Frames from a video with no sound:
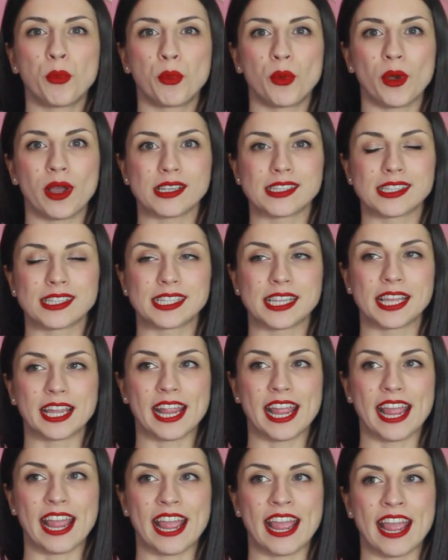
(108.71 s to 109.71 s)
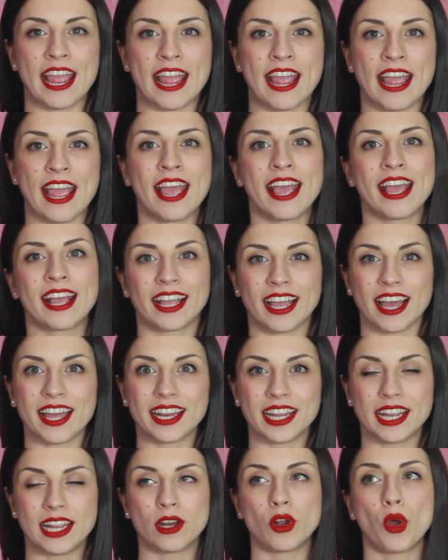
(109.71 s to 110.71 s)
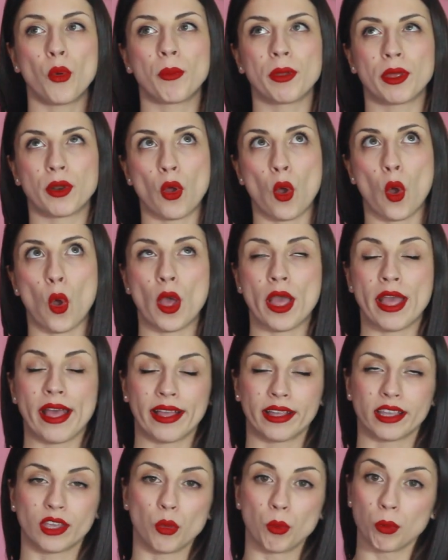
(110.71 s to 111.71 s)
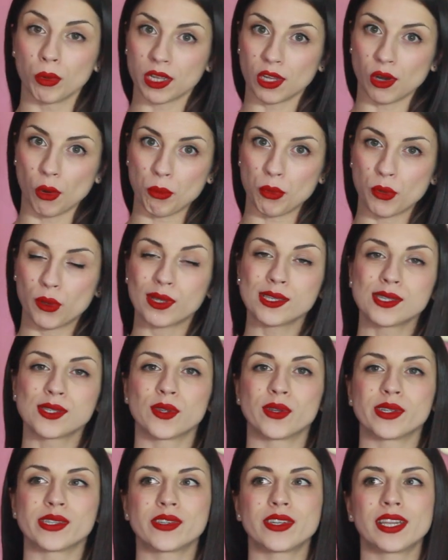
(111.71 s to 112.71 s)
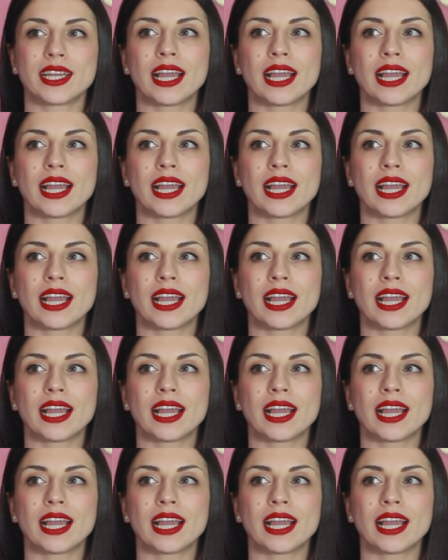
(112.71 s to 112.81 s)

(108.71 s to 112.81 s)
può essere carino, però è anche un pochino più costoso,